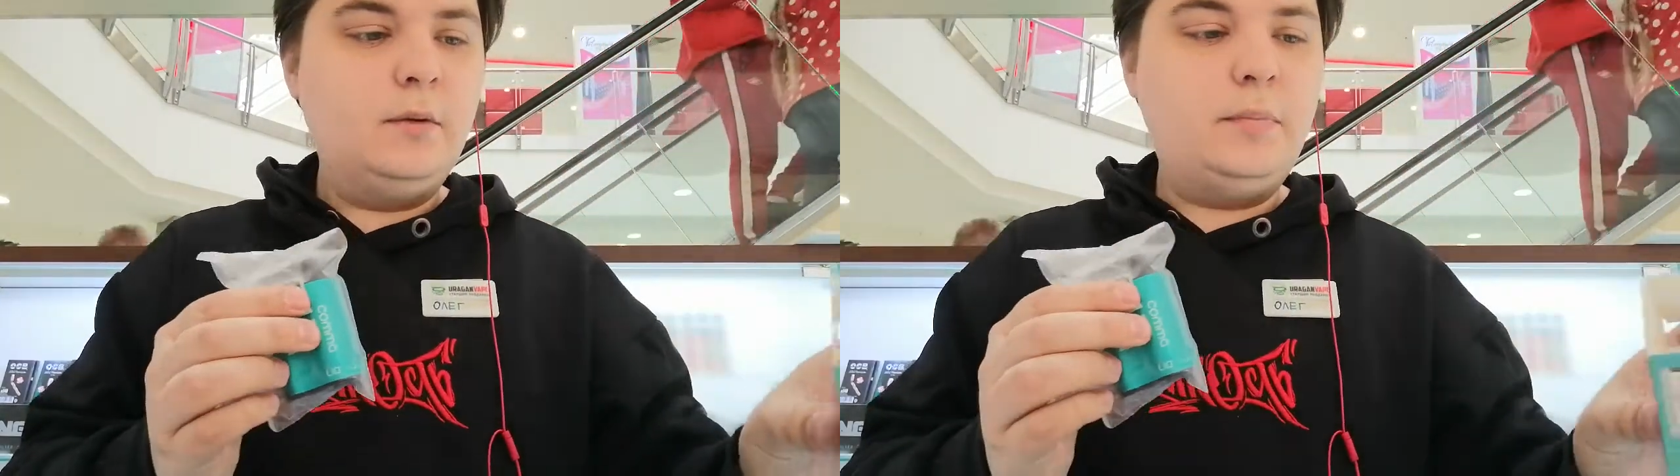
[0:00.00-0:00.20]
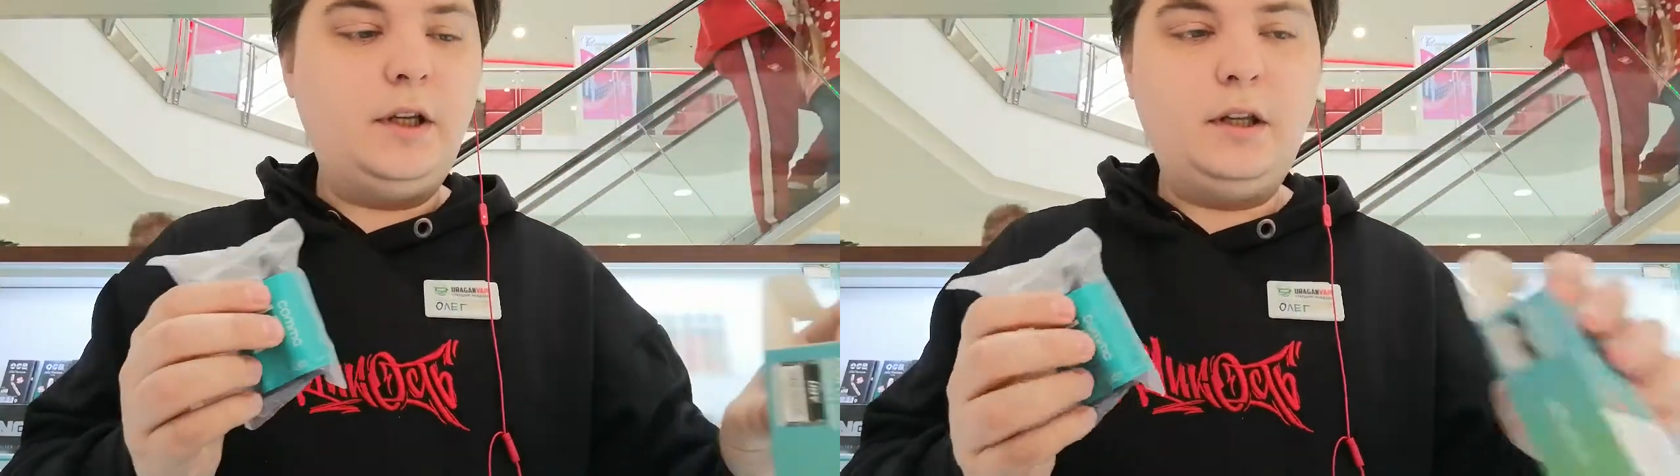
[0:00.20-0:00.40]

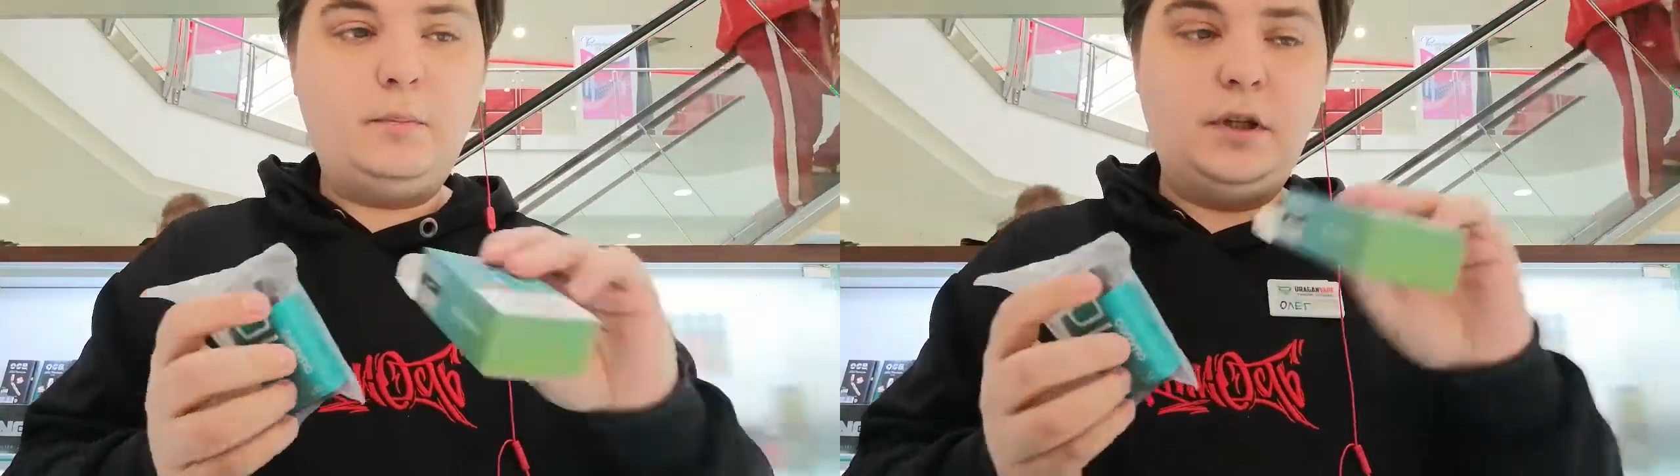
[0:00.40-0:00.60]
при